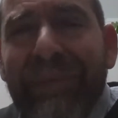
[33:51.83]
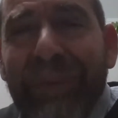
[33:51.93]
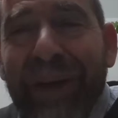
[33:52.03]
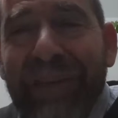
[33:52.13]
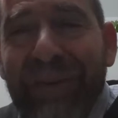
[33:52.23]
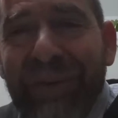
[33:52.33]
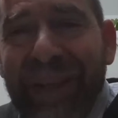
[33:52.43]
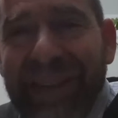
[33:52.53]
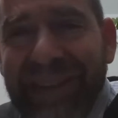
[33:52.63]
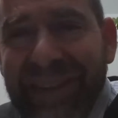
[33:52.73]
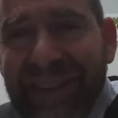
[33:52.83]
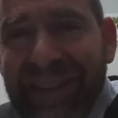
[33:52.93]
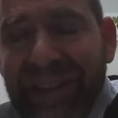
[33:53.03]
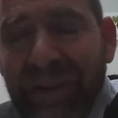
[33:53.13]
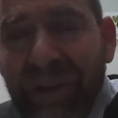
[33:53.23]
Puede haber un Hasid,
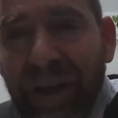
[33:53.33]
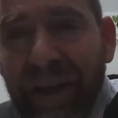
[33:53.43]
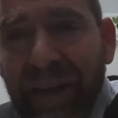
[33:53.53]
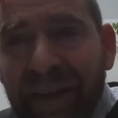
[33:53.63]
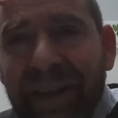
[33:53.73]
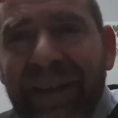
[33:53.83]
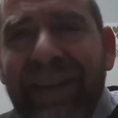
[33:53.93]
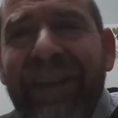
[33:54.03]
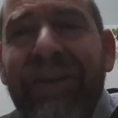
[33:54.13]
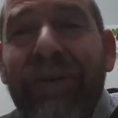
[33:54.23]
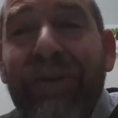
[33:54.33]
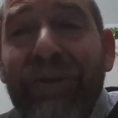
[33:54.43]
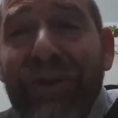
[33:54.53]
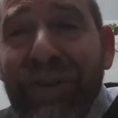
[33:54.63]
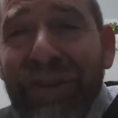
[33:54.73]
dice el Zohar,
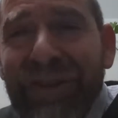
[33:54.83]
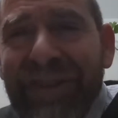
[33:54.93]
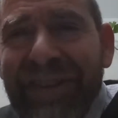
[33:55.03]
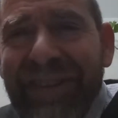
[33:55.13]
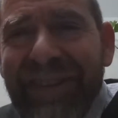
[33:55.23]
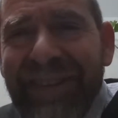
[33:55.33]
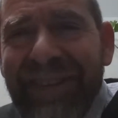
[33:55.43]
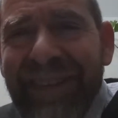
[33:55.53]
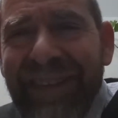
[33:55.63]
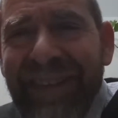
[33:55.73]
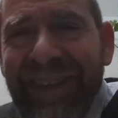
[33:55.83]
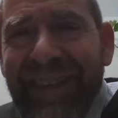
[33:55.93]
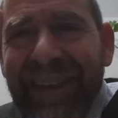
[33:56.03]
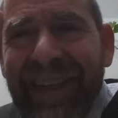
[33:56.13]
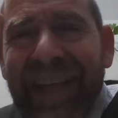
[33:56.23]
con Dios.
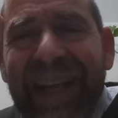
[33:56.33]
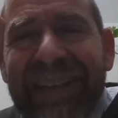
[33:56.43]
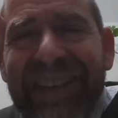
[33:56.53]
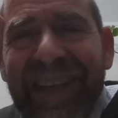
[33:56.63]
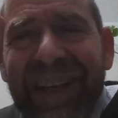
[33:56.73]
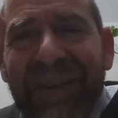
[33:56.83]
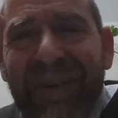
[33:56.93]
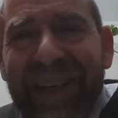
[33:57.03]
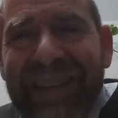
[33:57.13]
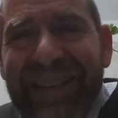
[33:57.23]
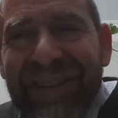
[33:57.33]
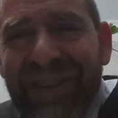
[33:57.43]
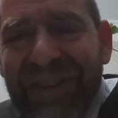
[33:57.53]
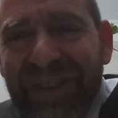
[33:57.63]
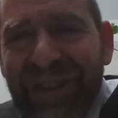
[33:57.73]
Él es un Hasid
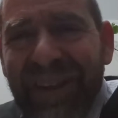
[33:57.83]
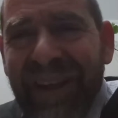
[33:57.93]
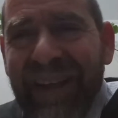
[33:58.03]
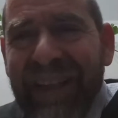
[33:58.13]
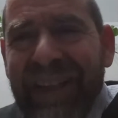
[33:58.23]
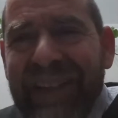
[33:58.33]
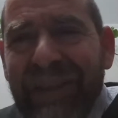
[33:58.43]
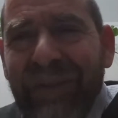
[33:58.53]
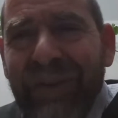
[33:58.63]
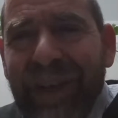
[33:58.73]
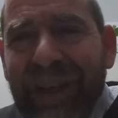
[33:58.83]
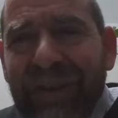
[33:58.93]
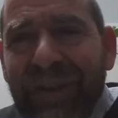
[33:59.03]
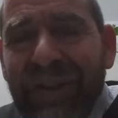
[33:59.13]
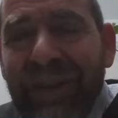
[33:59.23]
con Dios. ¿Qué está
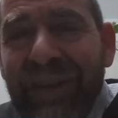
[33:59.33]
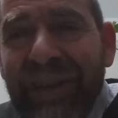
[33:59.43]
buscando?